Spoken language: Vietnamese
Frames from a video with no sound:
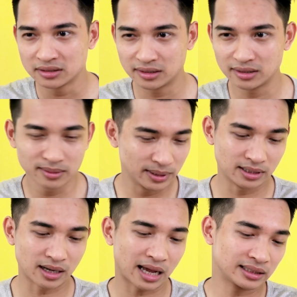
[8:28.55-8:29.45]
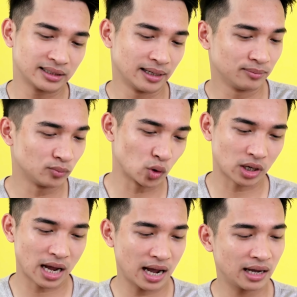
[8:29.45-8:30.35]
chứ bây giờ gắn thêm
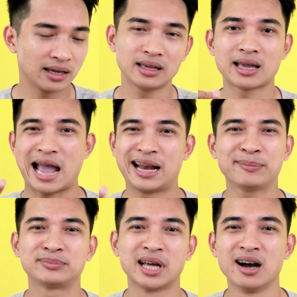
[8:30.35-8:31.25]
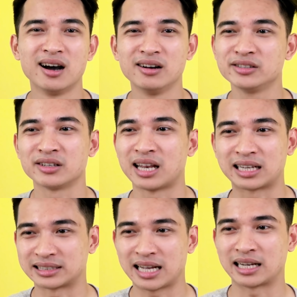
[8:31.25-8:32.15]
một cái adapter rồi
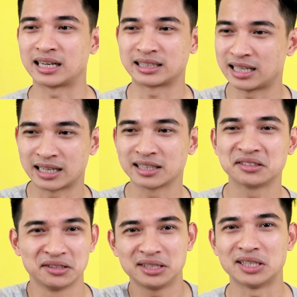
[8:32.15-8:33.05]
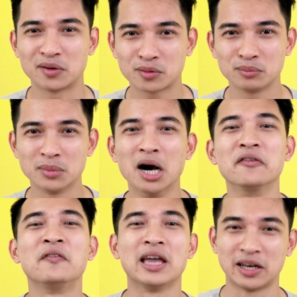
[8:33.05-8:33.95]
là ngàn là ngàn cái thứ thì nó cũng
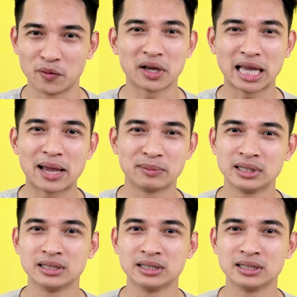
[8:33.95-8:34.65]
hơi phiền đúng không anh em